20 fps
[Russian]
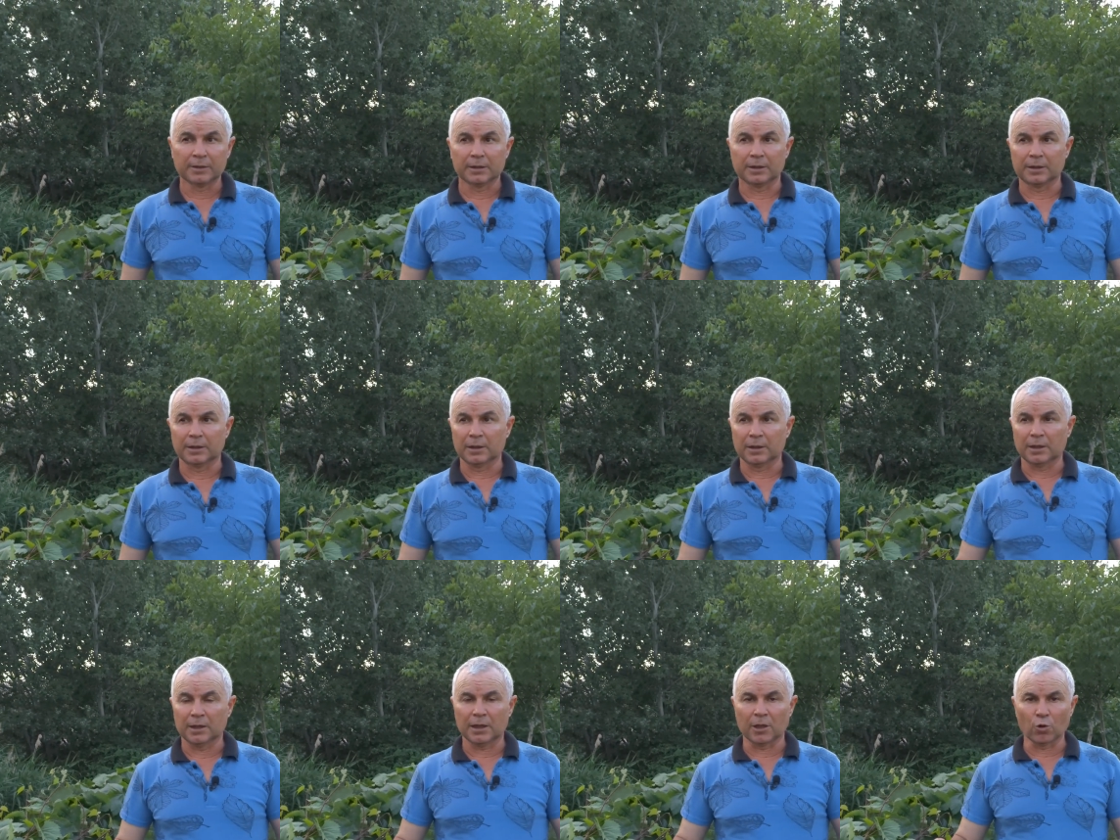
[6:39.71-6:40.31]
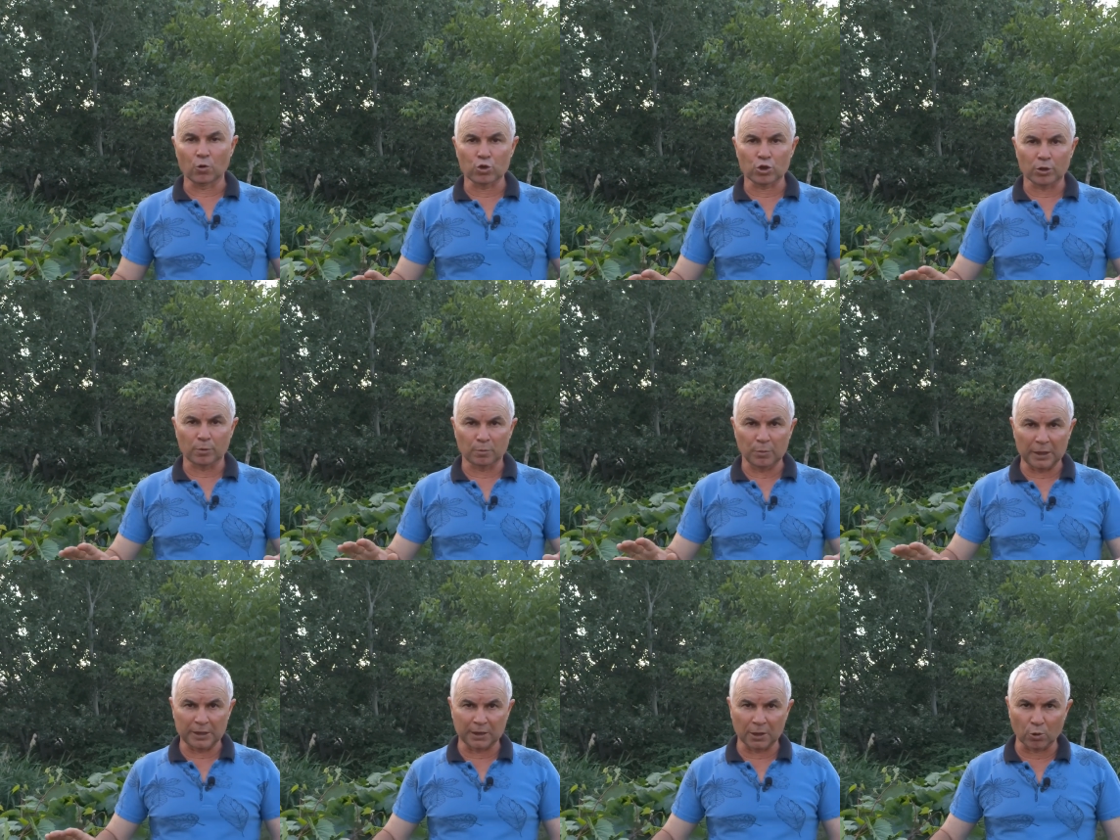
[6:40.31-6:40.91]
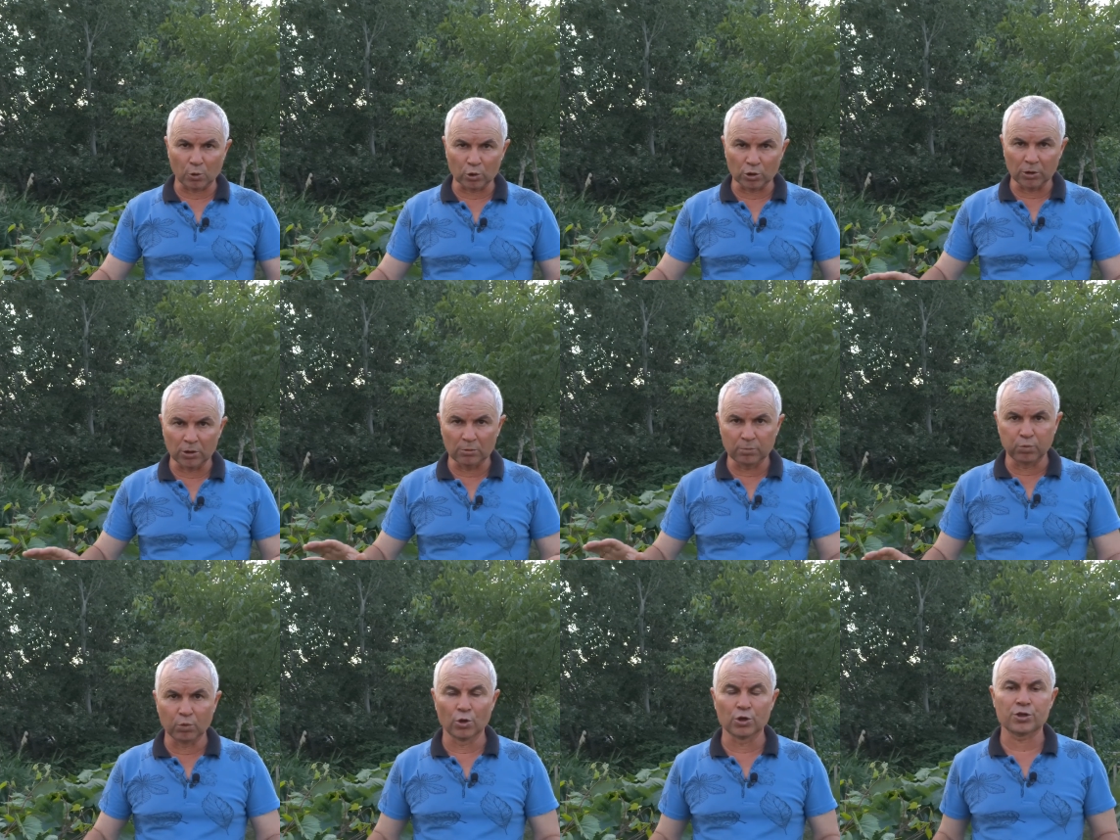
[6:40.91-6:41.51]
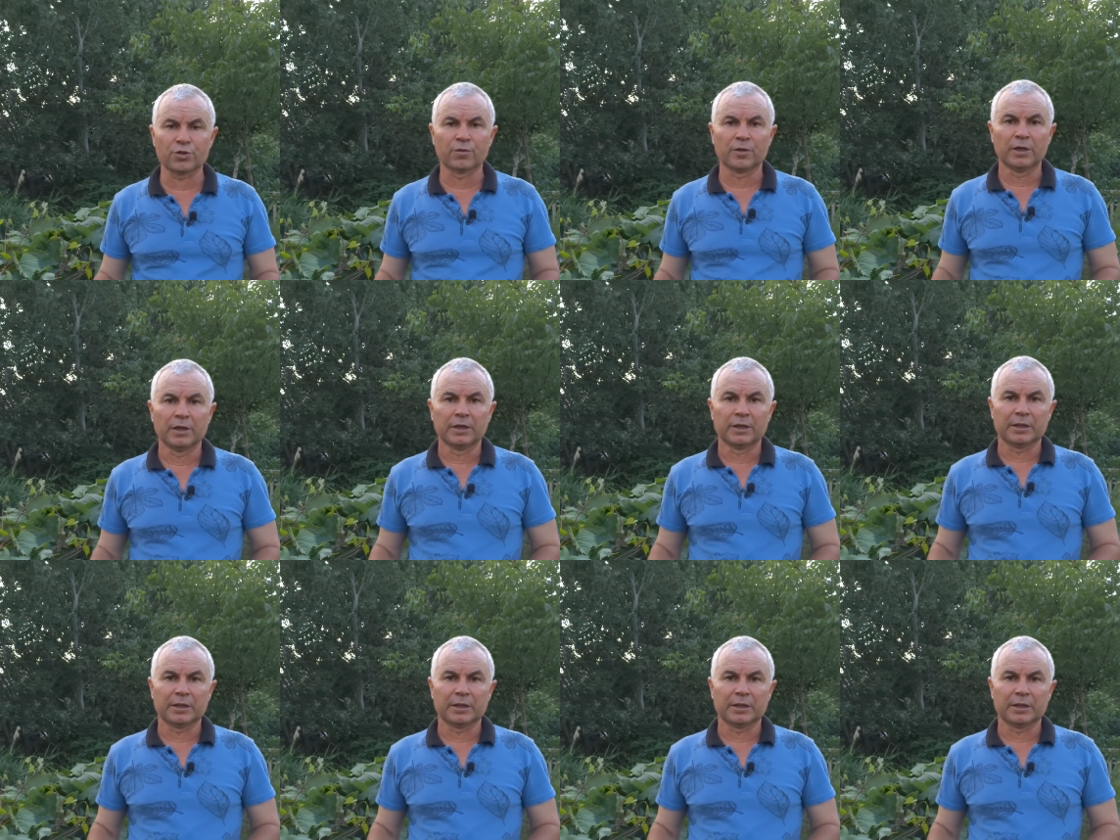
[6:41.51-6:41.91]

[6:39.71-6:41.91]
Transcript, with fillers: хороших плодородных почв,